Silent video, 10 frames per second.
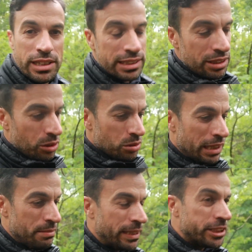Er ist auch nur
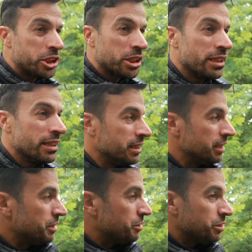ein Mensch
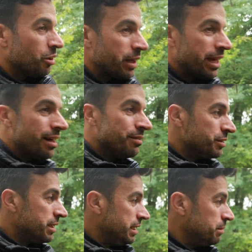und auch er
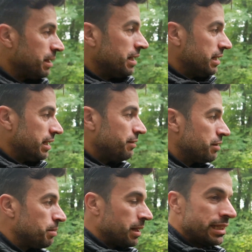wird nicht immer
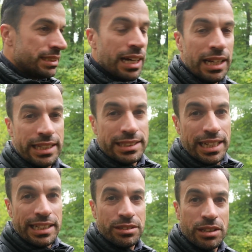everybody's Darling
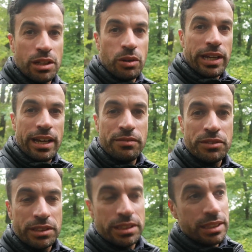sein, sondern auch er
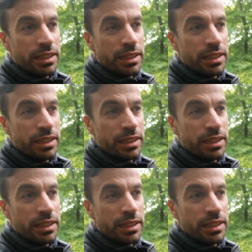wird